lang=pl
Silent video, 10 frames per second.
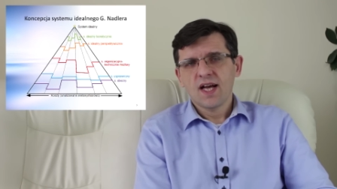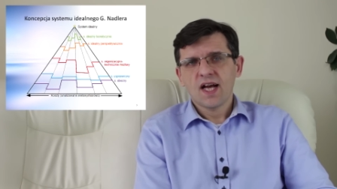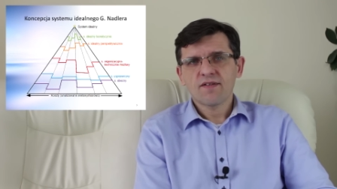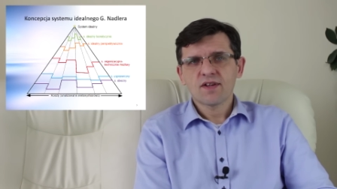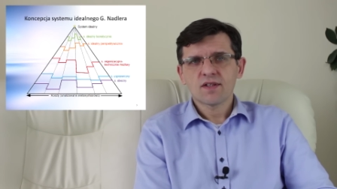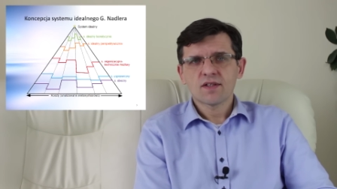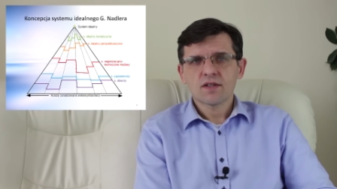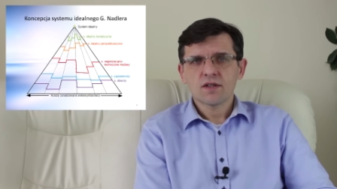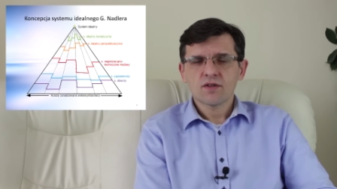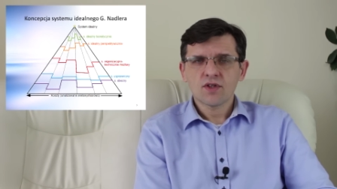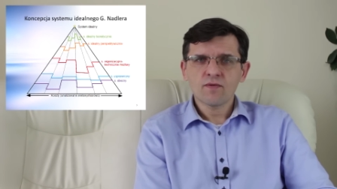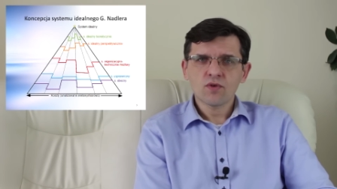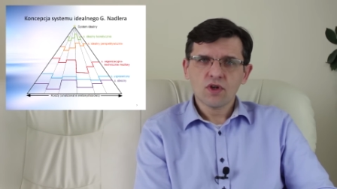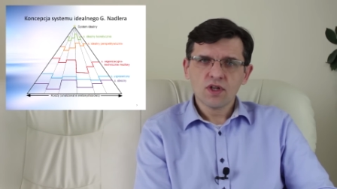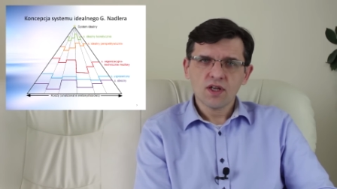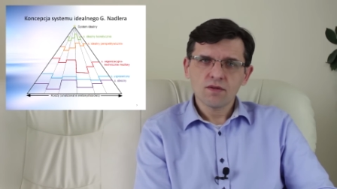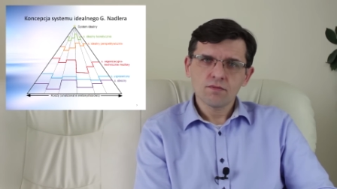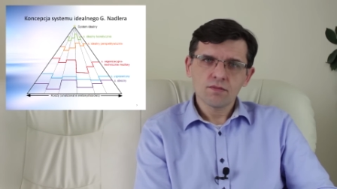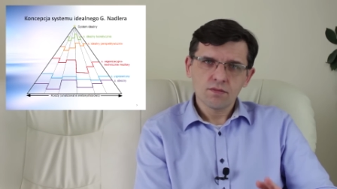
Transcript: A więc znowu trochę